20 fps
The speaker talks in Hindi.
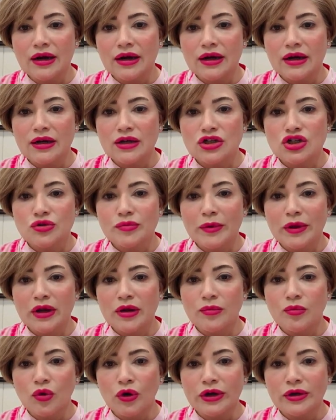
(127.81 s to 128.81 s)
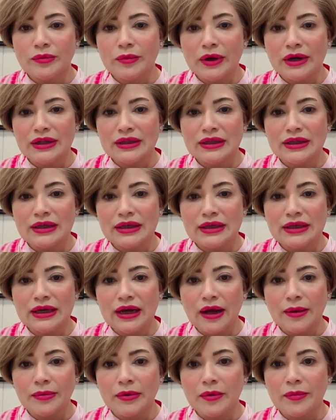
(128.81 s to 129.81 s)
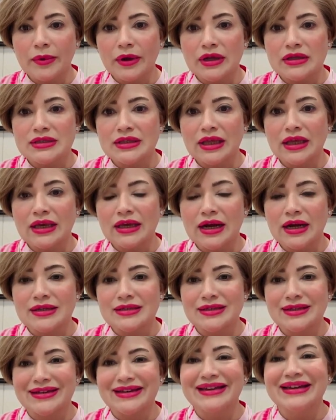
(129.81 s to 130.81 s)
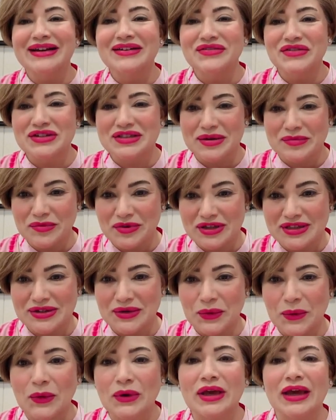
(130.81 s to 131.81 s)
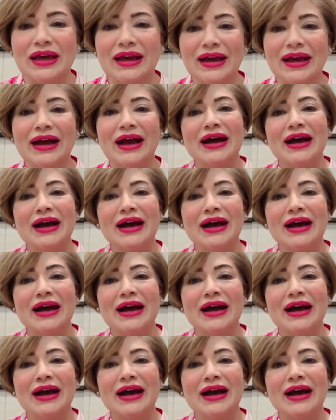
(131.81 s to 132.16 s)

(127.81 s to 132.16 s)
आज मेरी अपॉइंटमेंट थी आपके पास नहीं आ सकी है फॉर सम रीज़न ओके